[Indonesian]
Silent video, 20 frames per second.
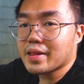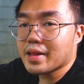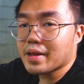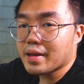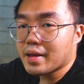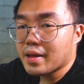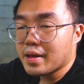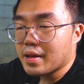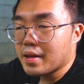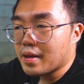
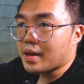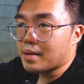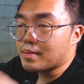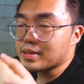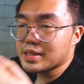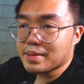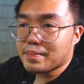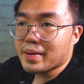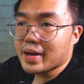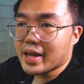kita nggak
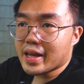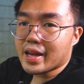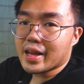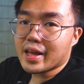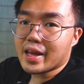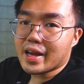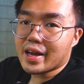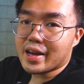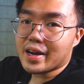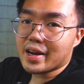bisa pakai
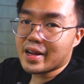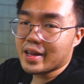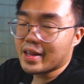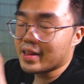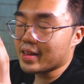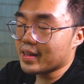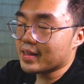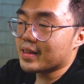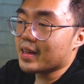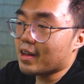lagi karena
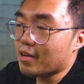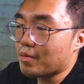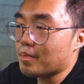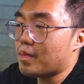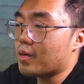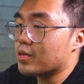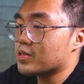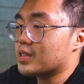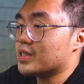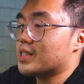kita taruh
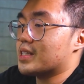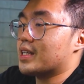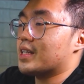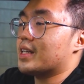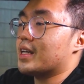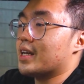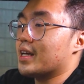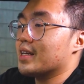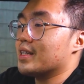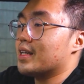box di
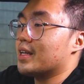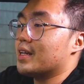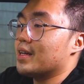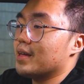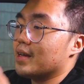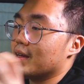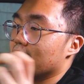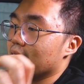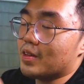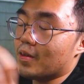sana ya
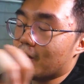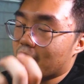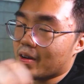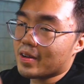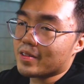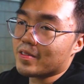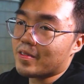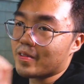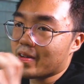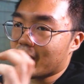jadi
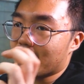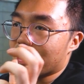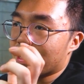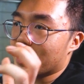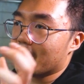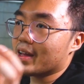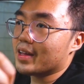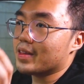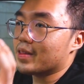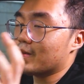dongkrak
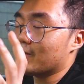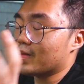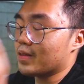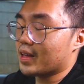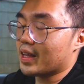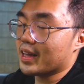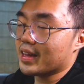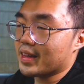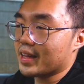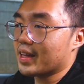dongkraknya
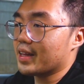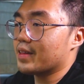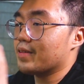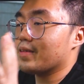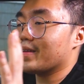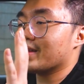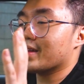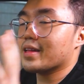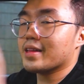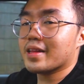toolkitnya itu
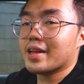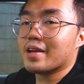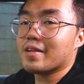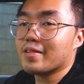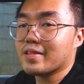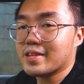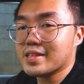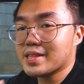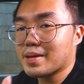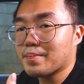kita
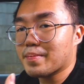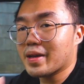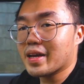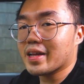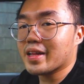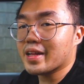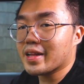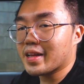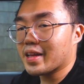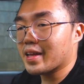taruh di samping
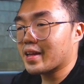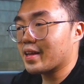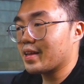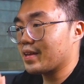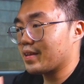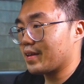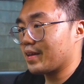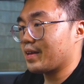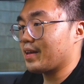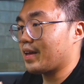kanan
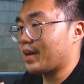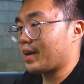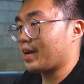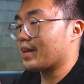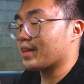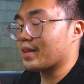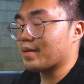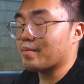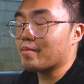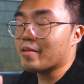kiri yang
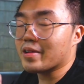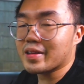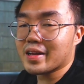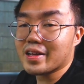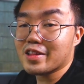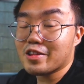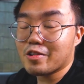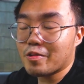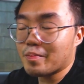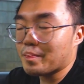kita
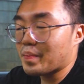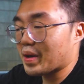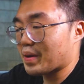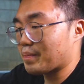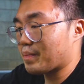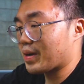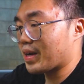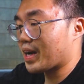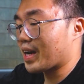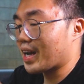buatkan
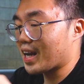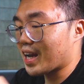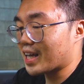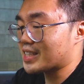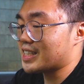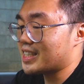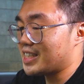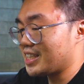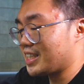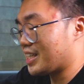kompartemen
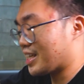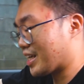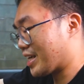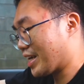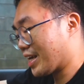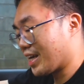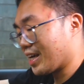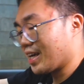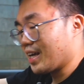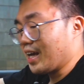laci lah
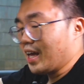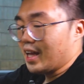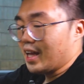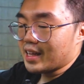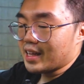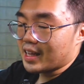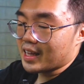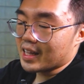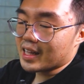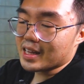ya
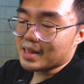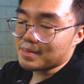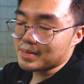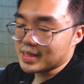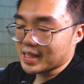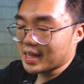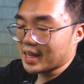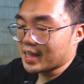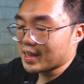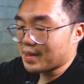jadi kita
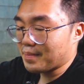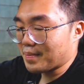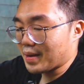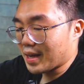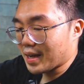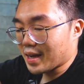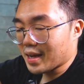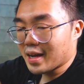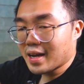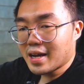bisa lihat di
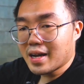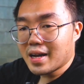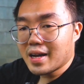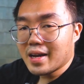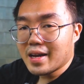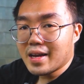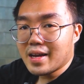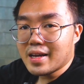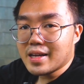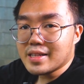belakang
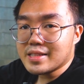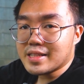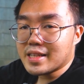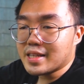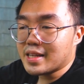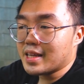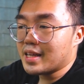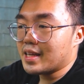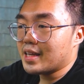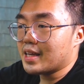
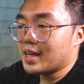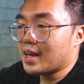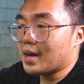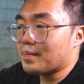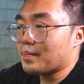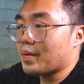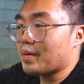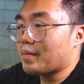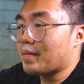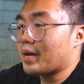jadi
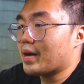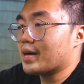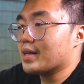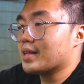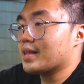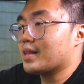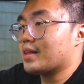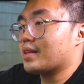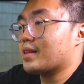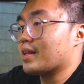gampang
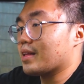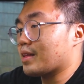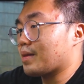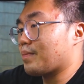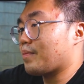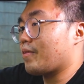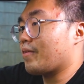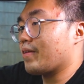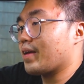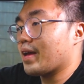banget
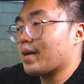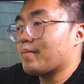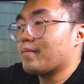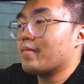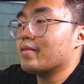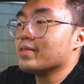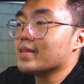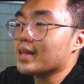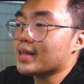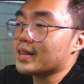tetap OEM
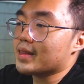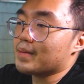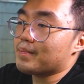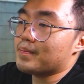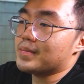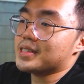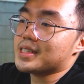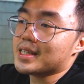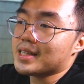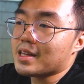look tetap
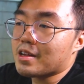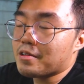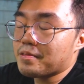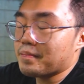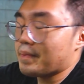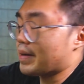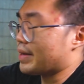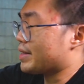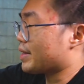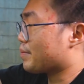bisa taruh
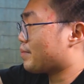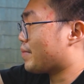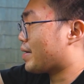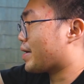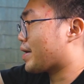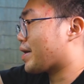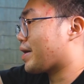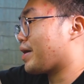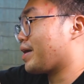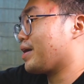banyak
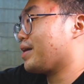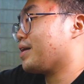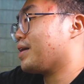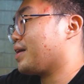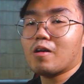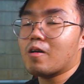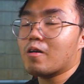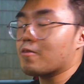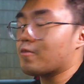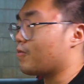barang
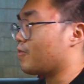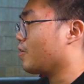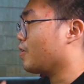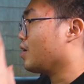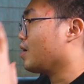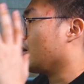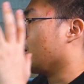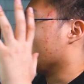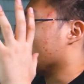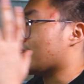golf
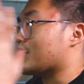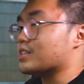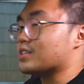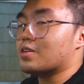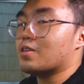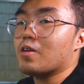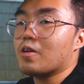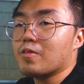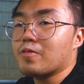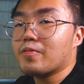
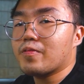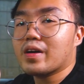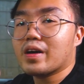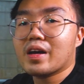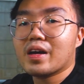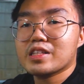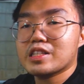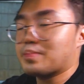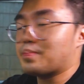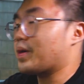tas
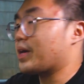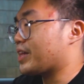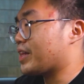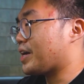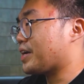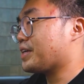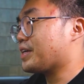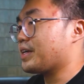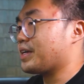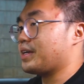golfnya,
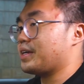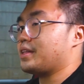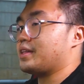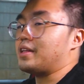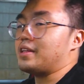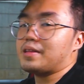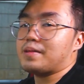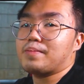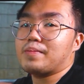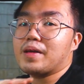sepedanya
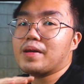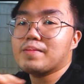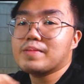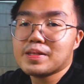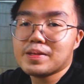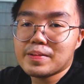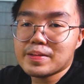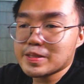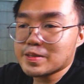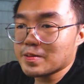tetap dia
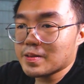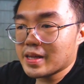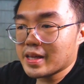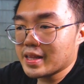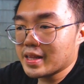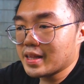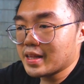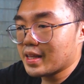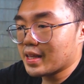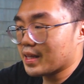bisa
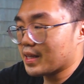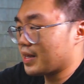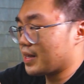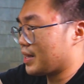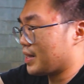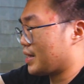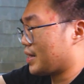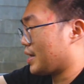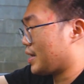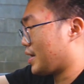masukin
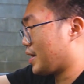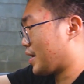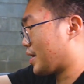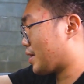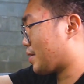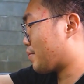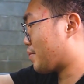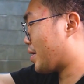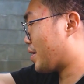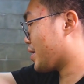jadi
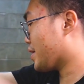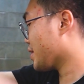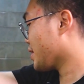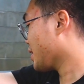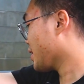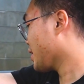enak banget